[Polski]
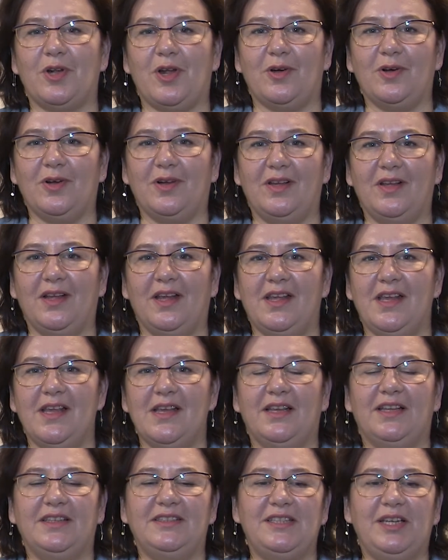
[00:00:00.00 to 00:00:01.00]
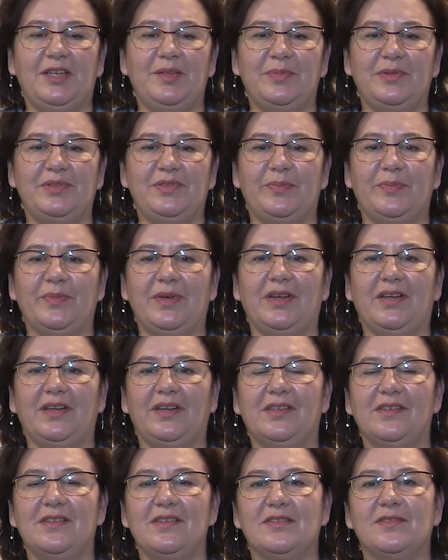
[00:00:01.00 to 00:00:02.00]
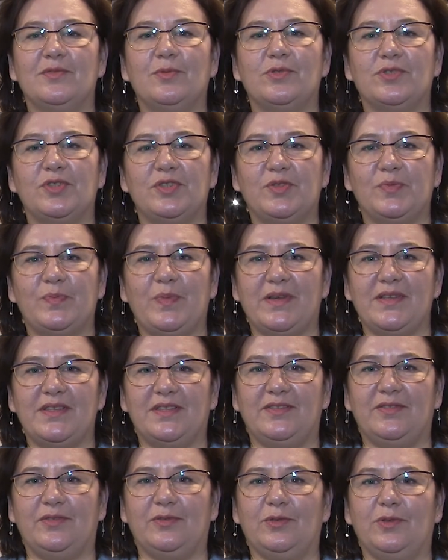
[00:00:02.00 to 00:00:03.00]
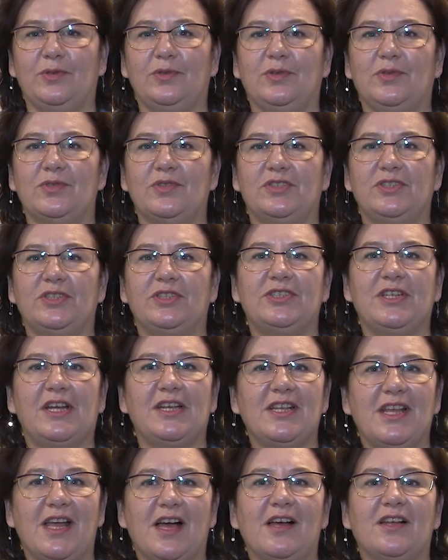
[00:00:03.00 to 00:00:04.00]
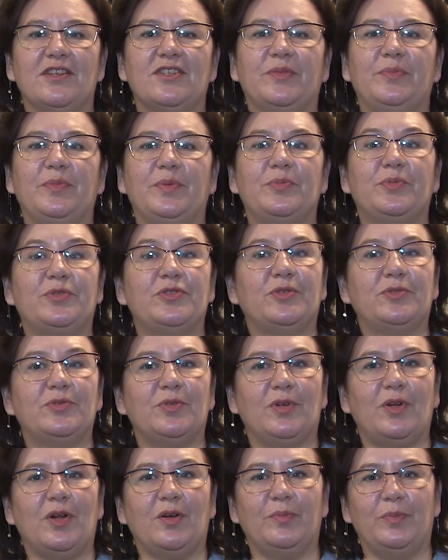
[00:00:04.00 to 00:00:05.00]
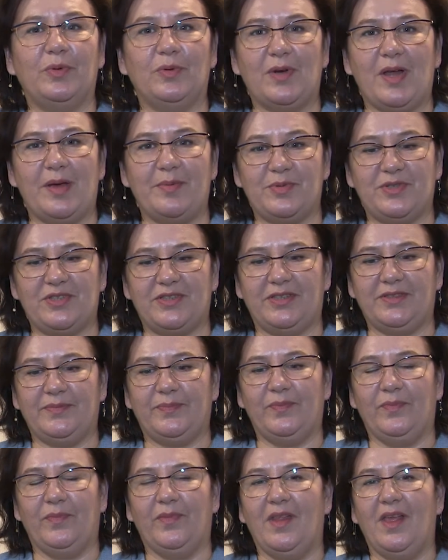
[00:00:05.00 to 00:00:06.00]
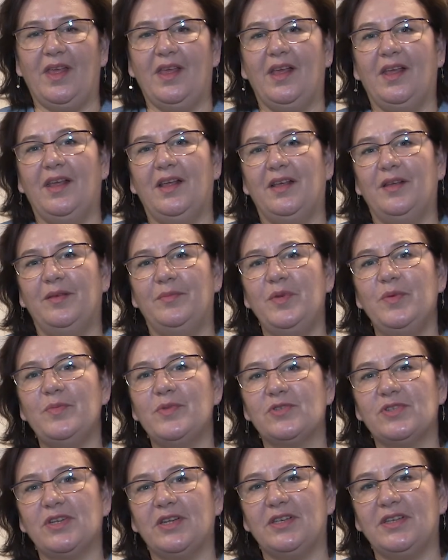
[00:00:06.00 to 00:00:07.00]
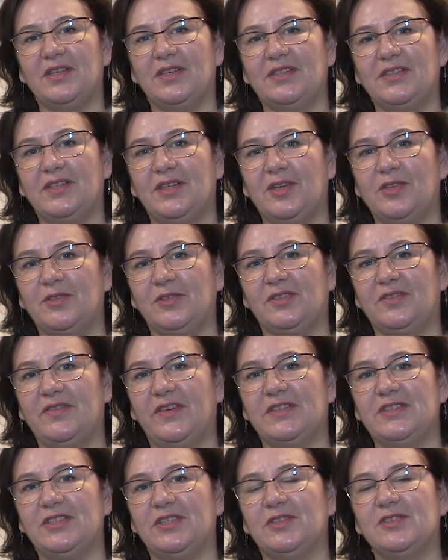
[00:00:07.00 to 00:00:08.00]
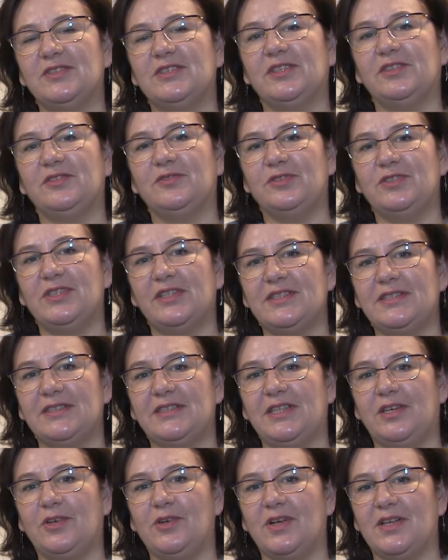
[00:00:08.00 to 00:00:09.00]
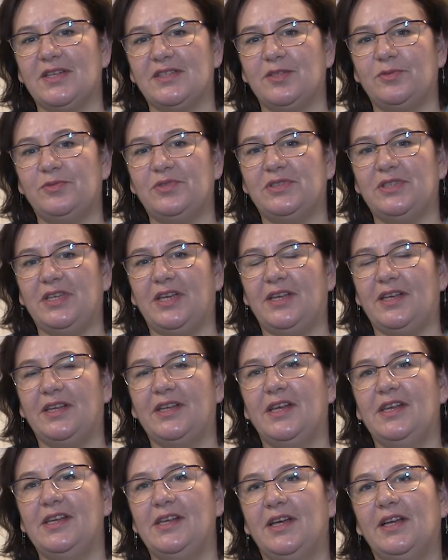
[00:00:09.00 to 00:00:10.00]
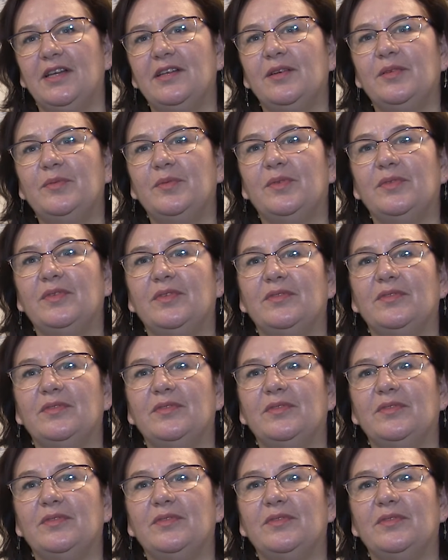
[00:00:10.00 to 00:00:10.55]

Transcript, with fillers: rok, chcielibyśmy złożyć Państwu życzenia, żeby przyszły rok był lepszy. Mimo, że rok 2020 okazał się y,